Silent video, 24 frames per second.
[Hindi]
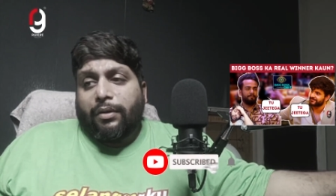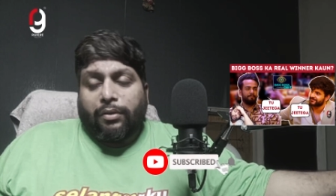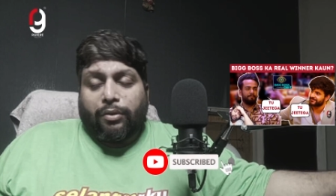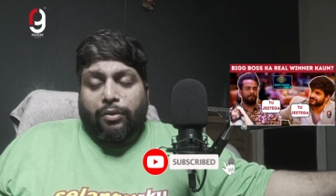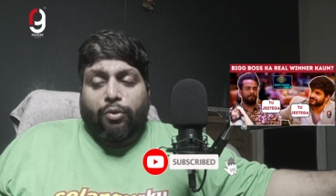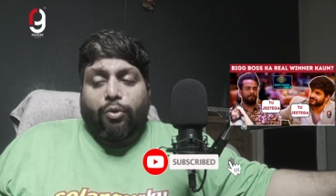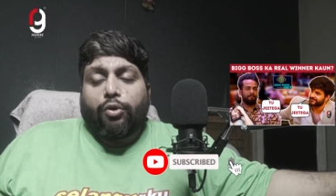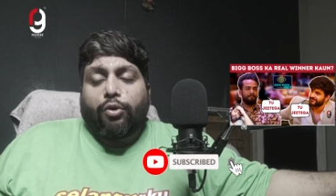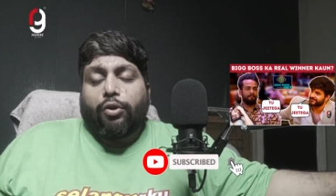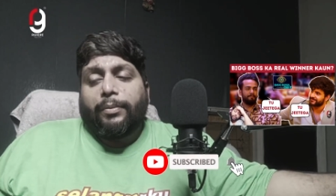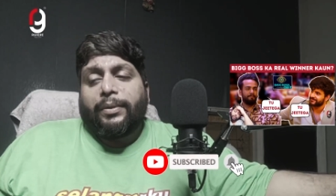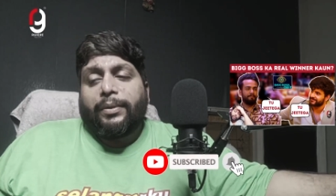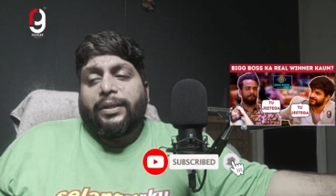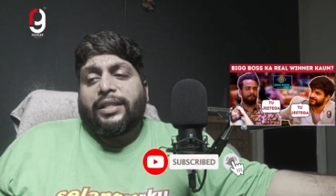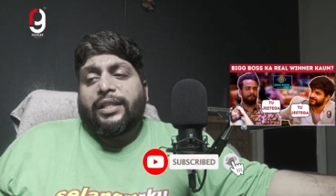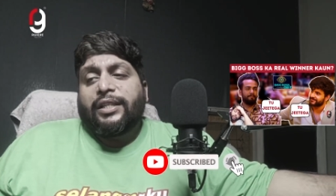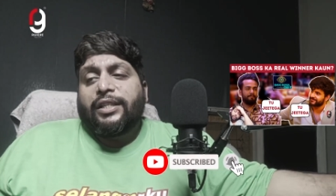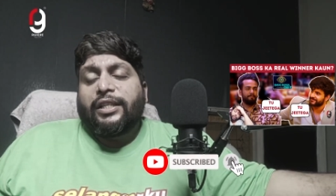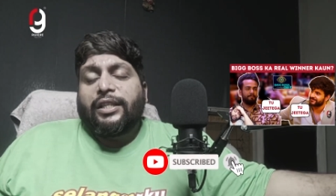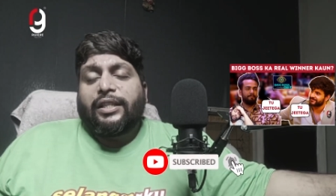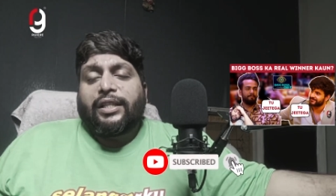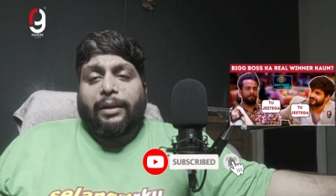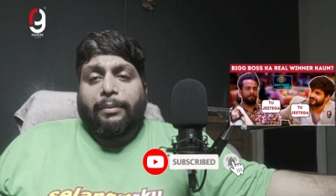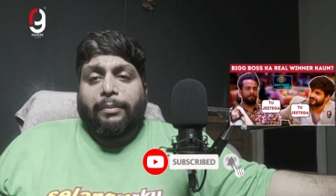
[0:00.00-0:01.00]
दोनों में से
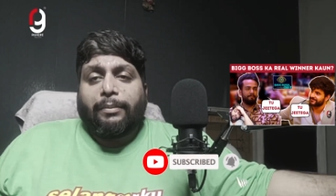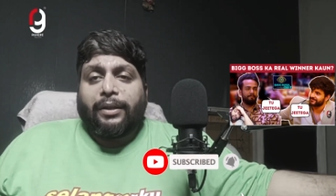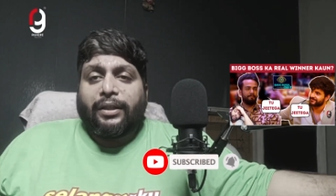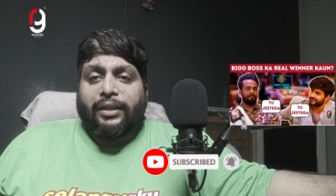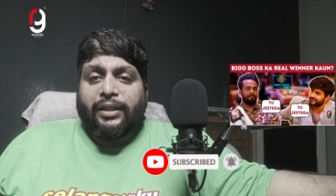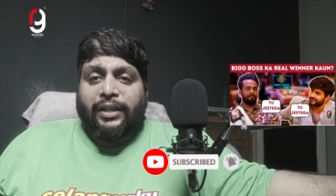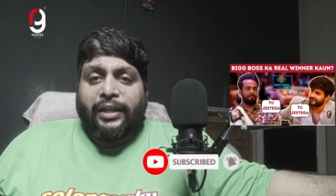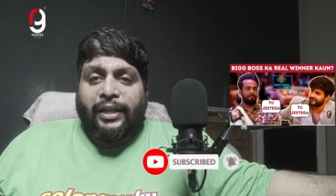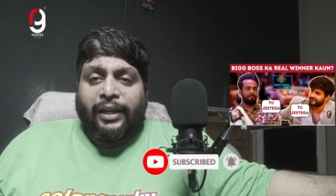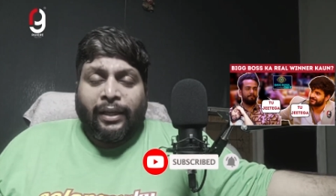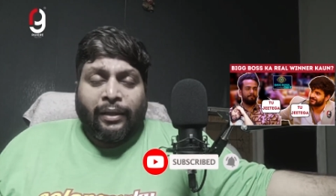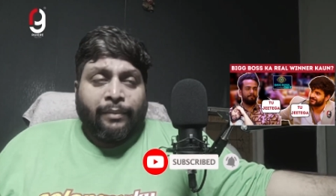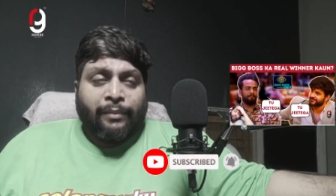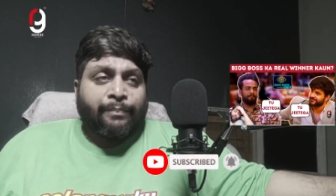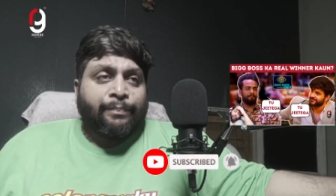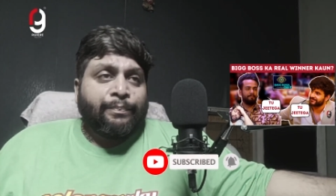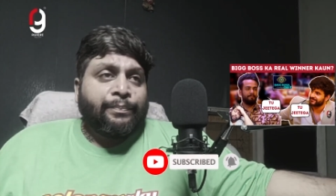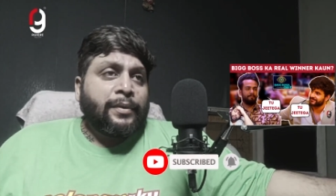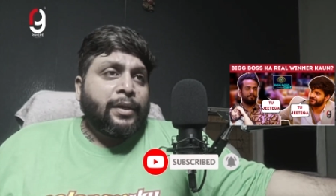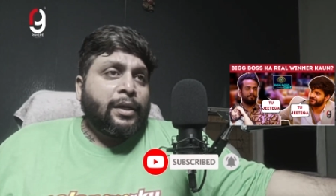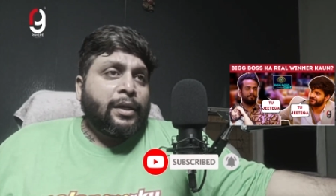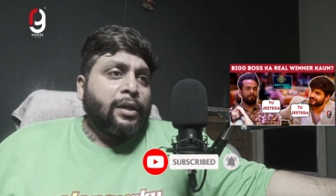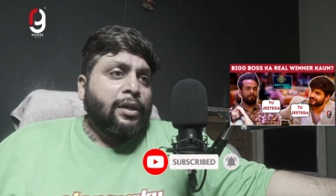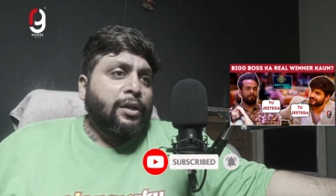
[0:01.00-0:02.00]
जीतनी बनती है
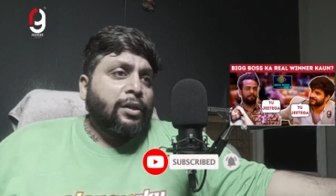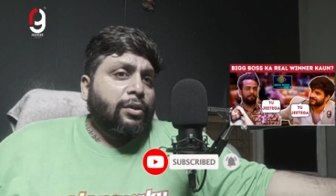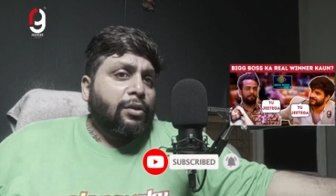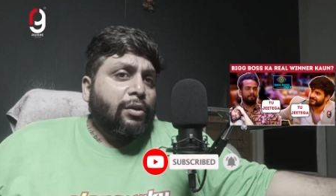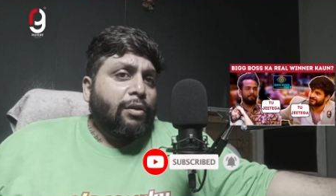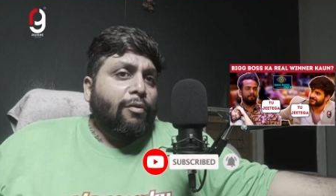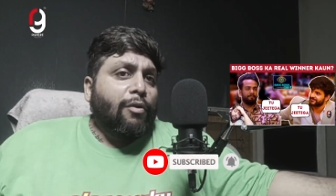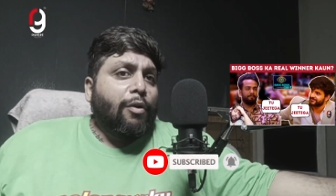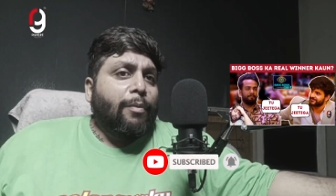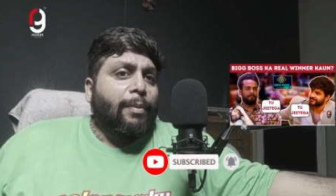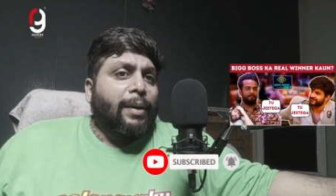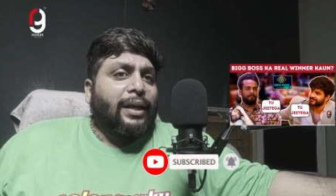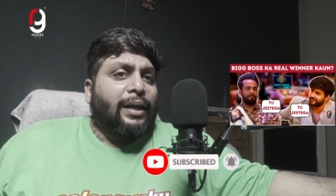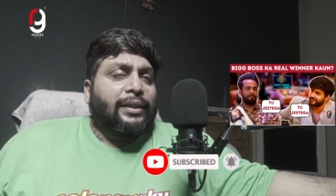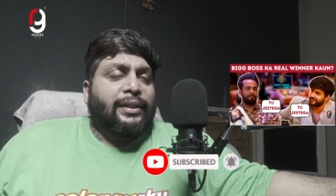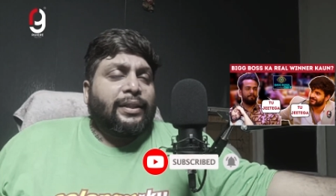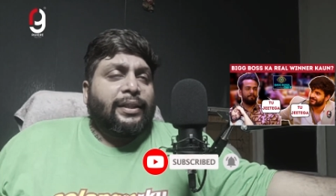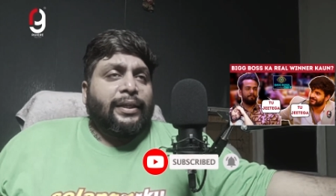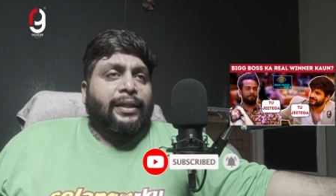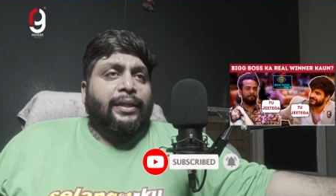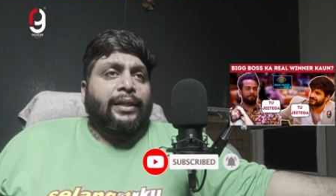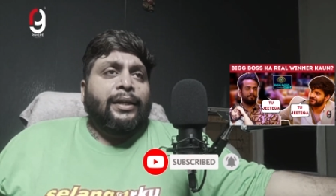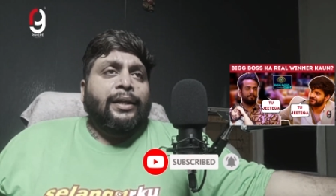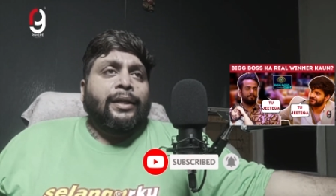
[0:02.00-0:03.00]
तो वो बात
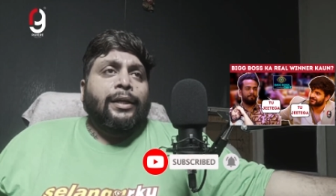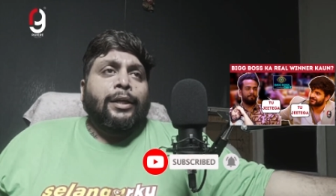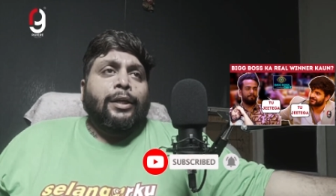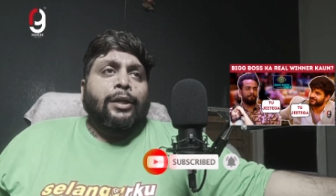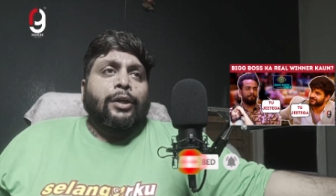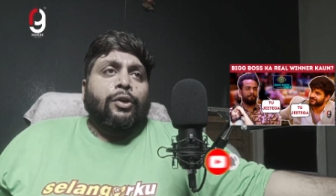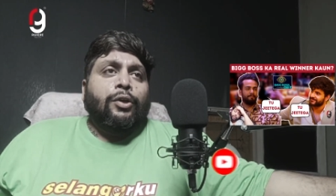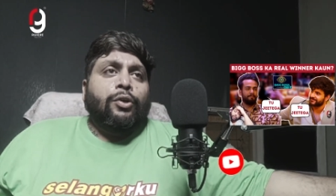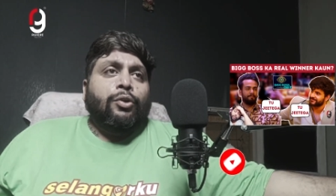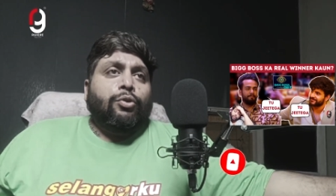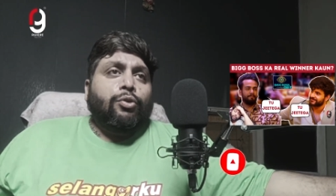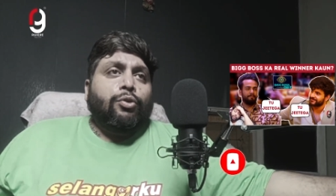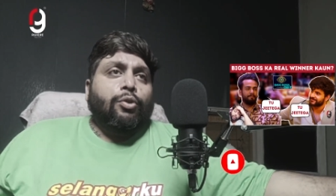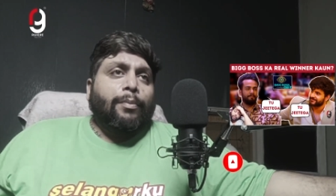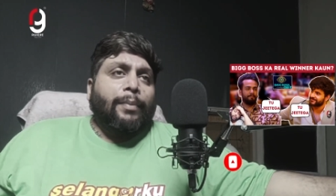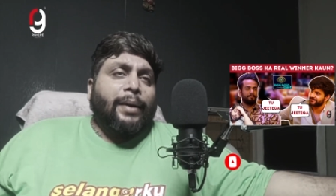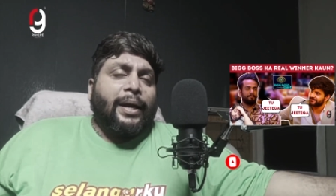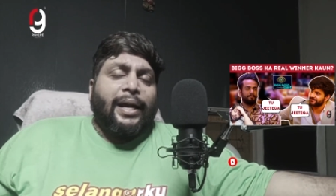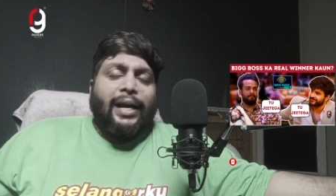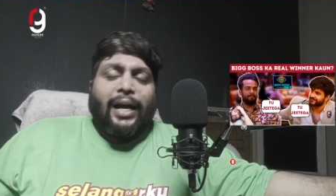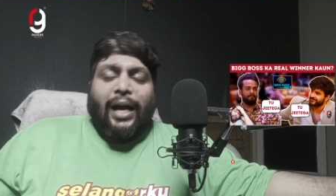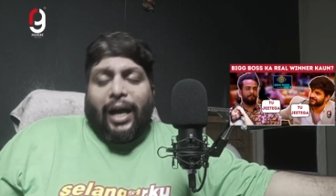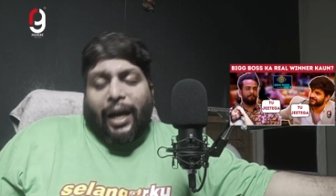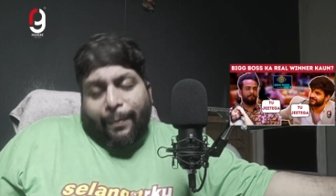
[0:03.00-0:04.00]
थी तो
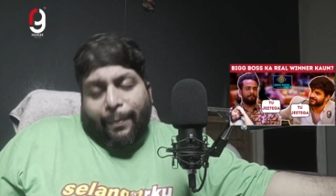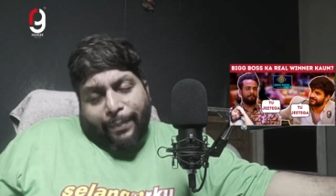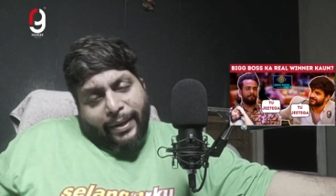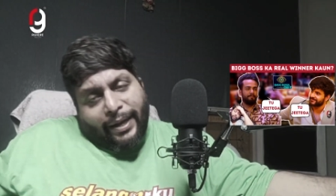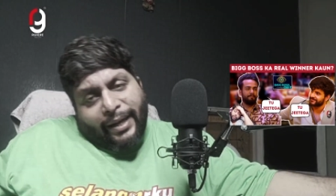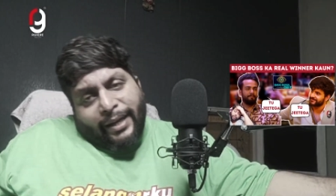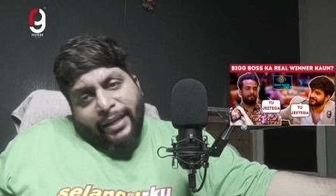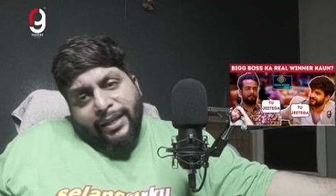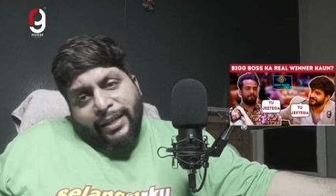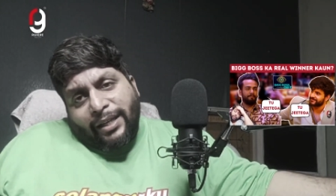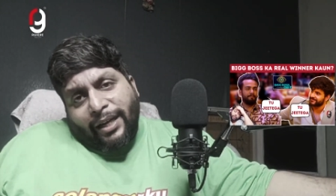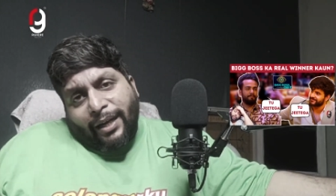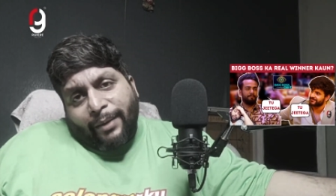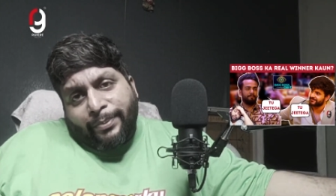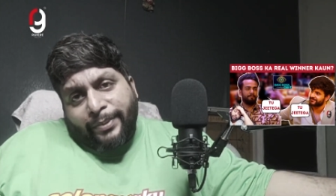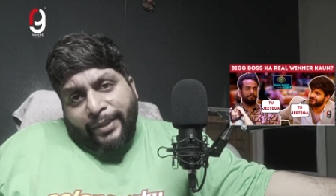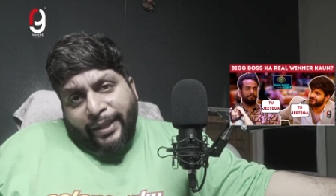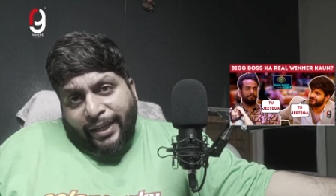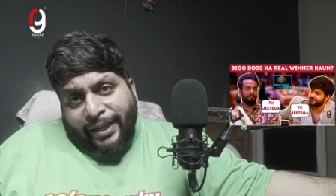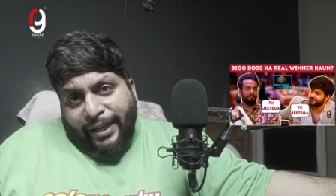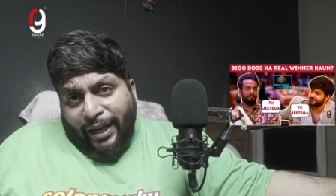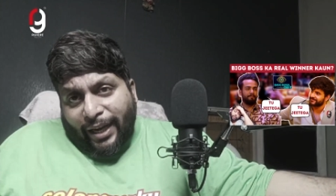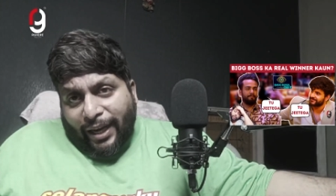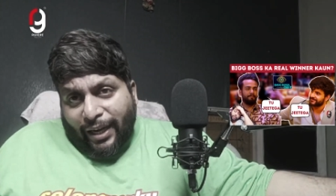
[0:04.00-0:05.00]
भाई आपके हिसाब से
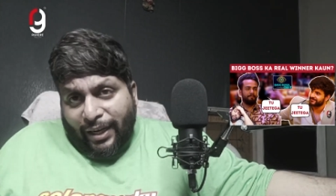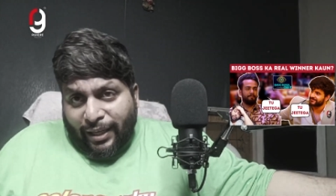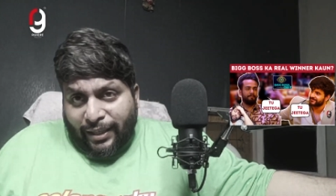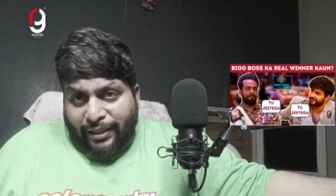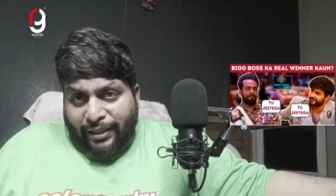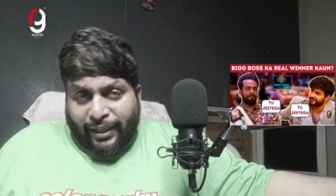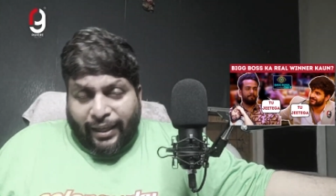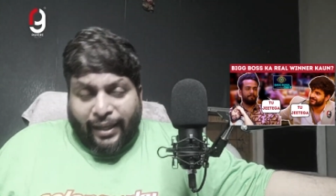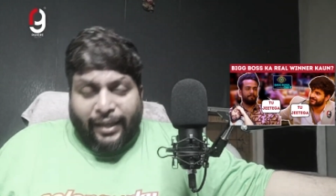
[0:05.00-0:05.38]
क्या लगता है